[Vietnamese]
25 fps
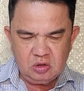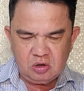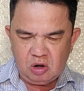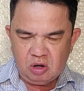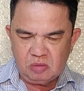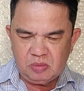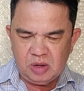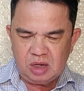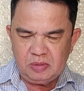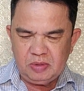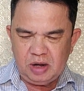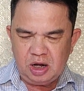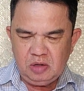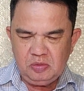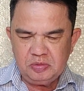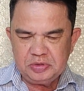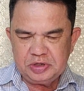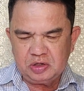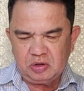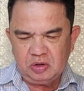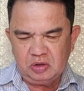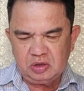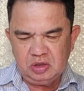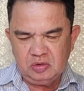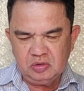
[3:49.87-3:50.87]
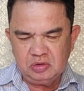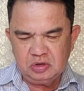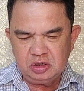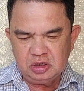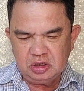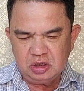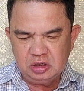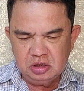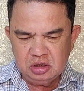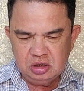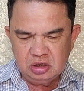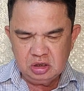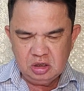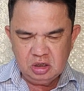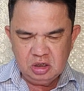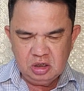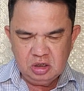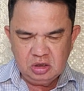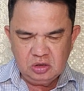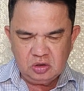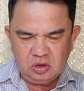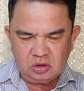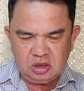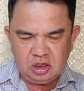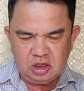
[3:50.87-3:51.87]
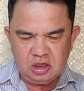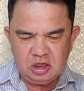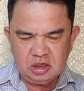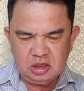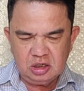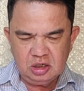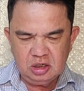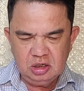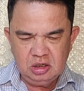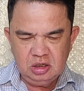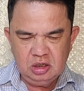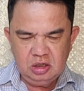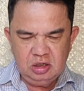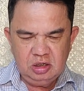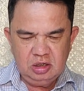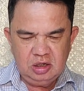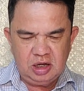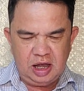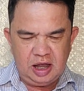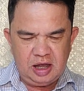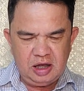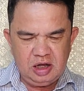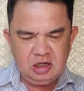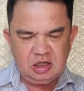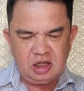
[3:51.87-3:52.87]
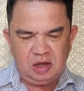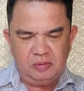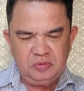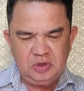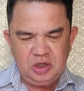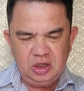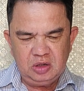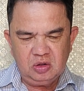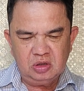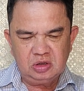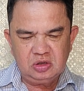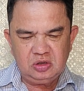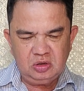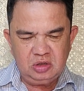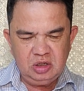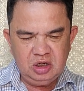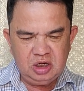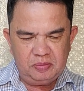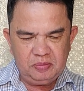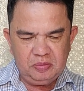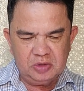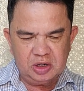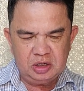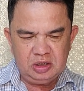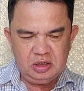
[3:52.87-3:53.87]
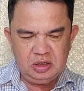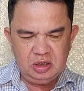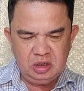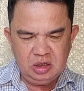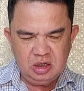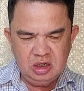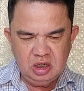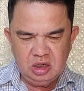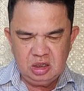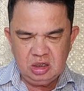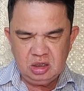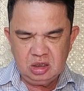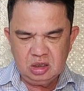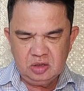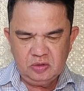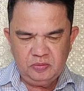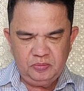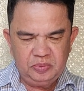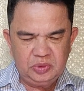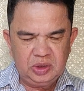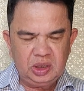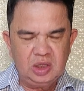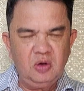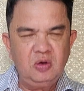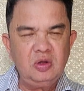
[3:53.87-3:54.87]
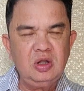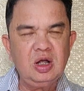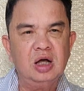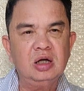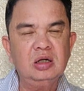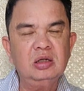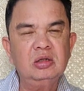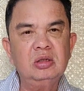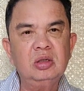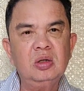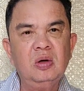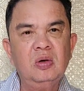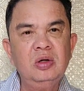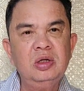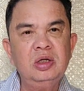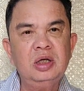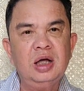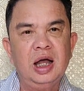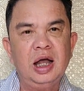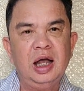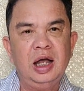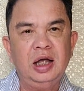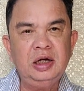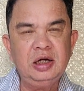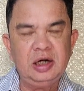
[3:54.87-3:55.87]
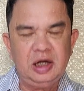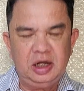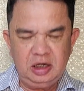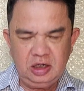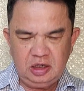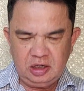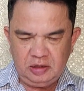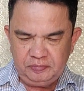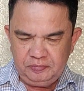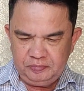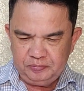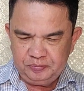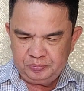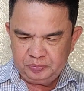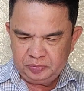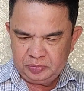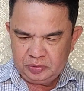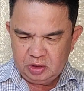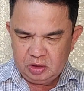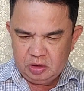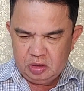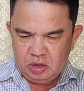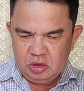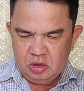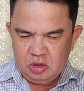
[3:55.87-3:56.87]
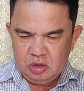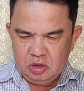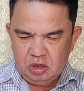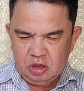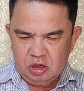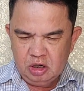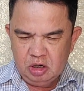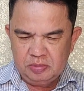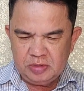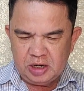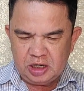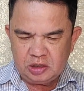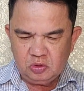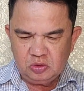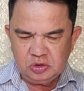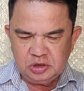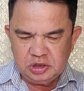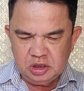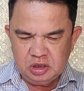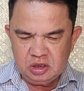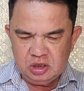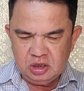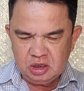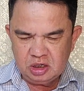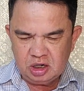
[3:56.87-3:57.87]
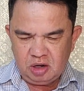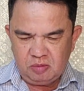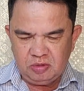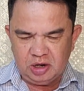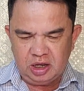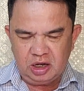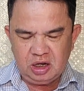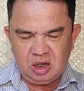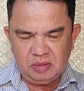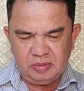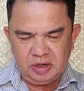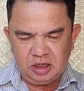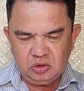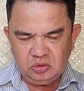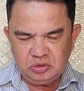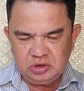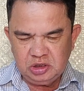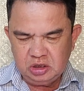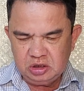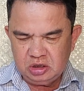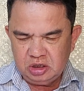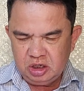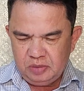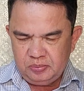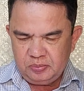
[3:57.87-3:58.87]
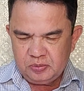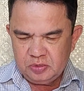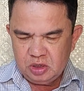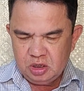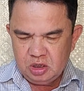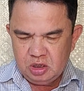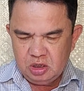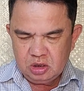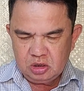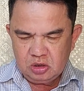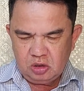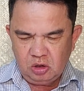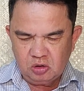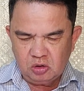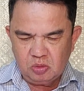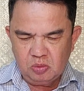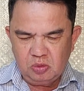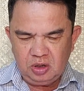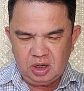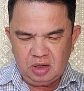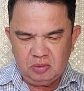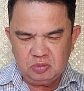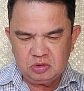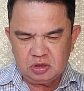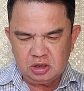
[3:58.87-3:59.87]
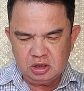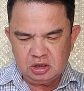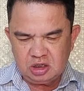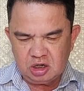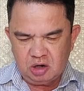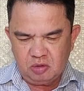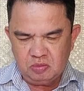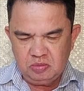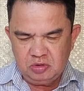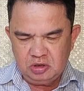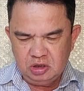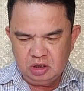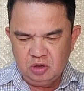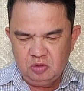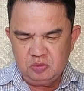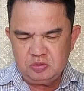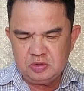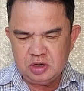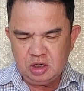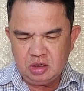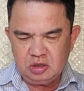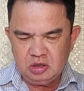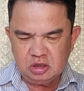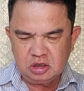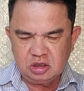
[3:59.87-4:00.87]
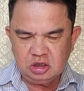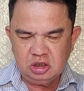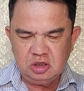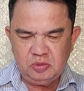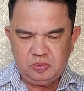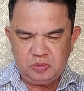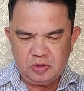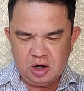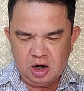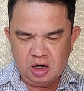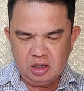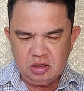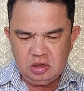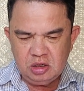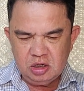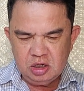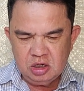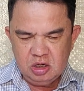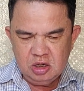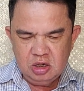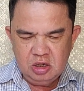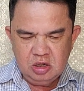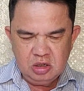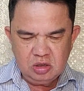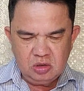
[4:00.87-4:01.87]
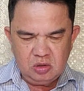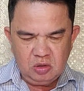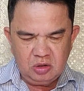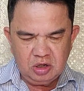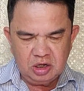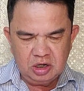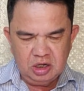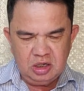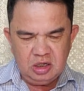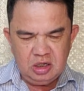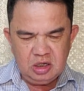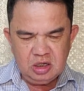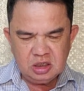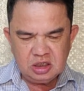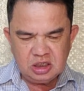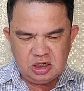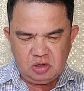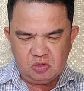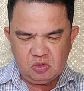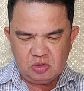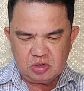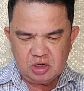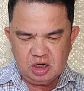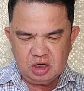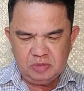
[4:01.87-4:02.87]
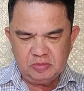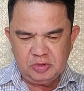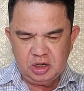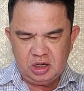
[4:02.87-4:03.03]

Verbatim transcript: tôi còn may mắn vì còn nhiều người thương cho tiền ăn thậm chí còn cho đi khám bệnh nhưng nói thật tôi ái nái lắm hôm nay tôi xin không lẽ ngày mai tôi xin tiếp tôi cũng có lòng tự trọng những lúc nhận được sự giúp đỡ Tôi nghĩ sao cuộc